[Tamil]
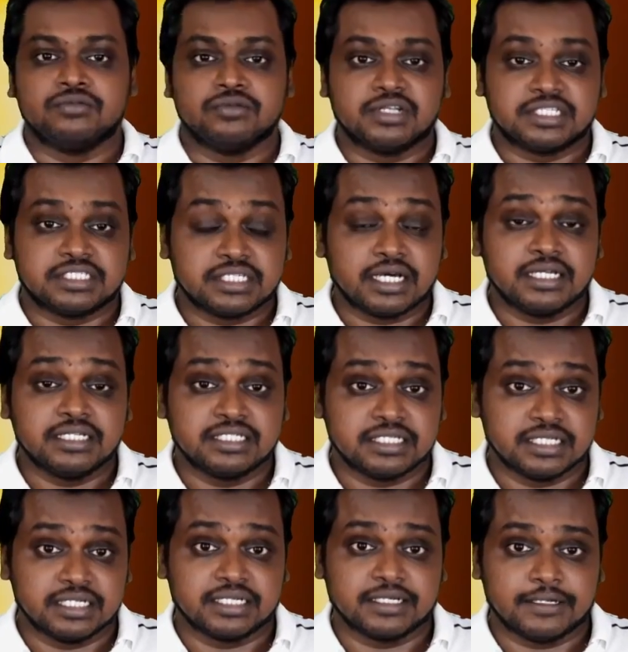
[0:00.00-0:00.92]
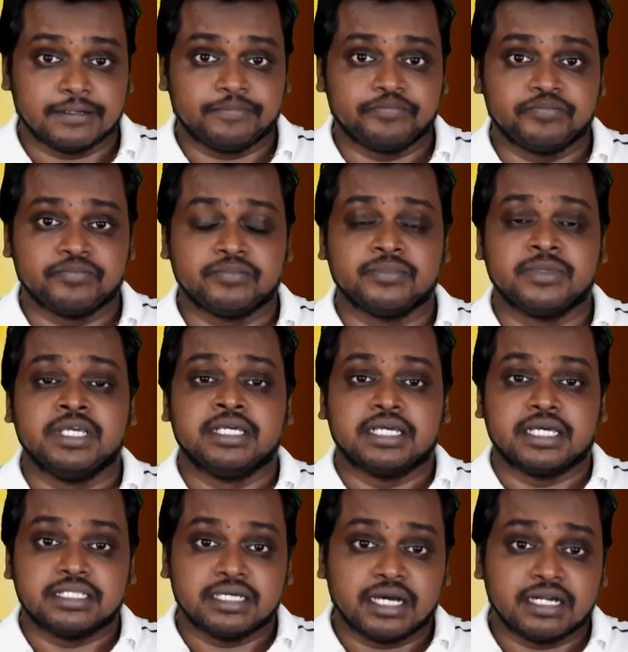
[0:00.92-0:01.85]
கூட சான்ஸ் இருக்கா
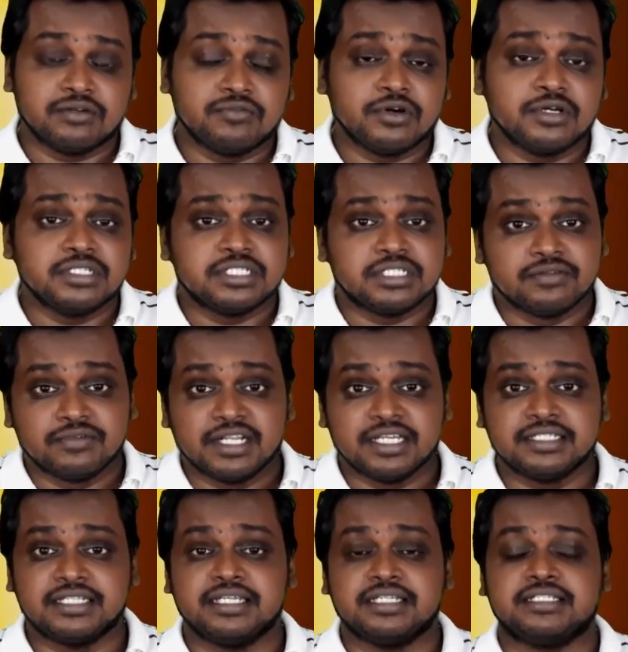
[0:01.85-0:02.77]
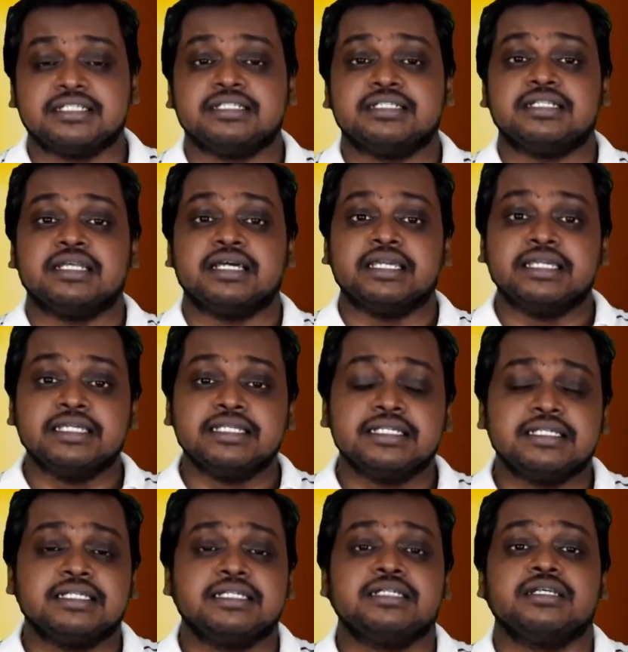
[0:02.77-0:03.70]
அந்த அட்வான்ஸ் சிவிலைசேஷனில்
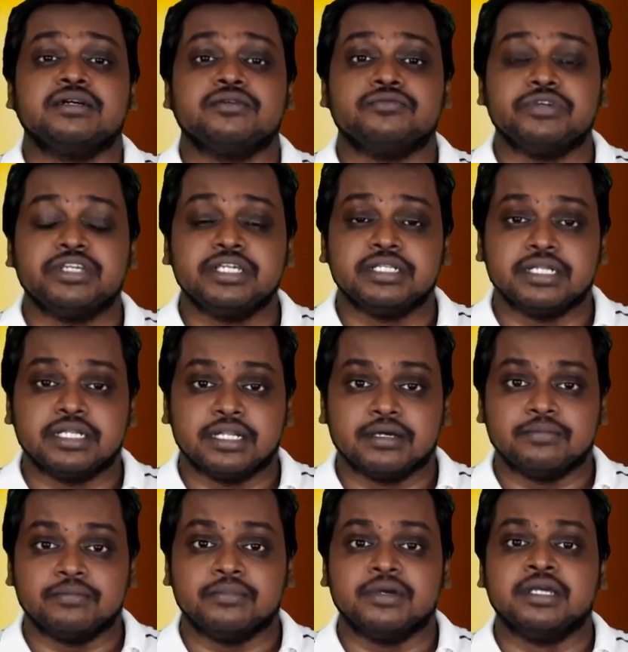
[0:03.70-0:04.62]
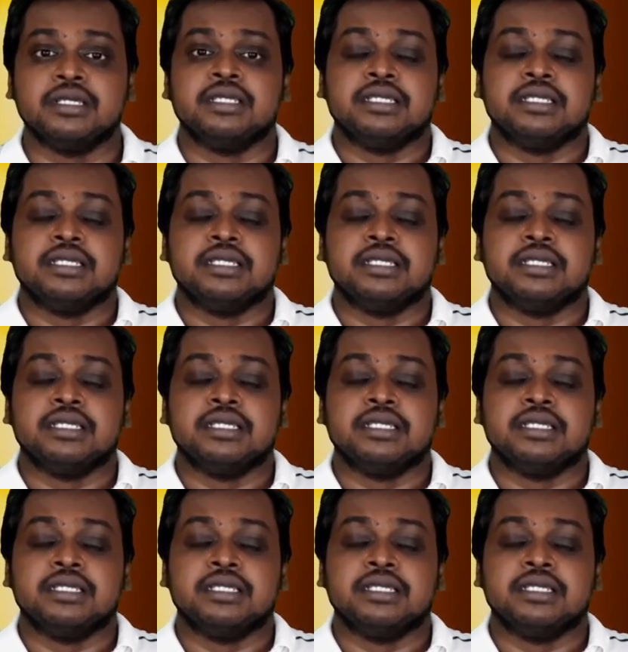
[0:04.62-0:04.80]
இருக்கிற உயிரினம்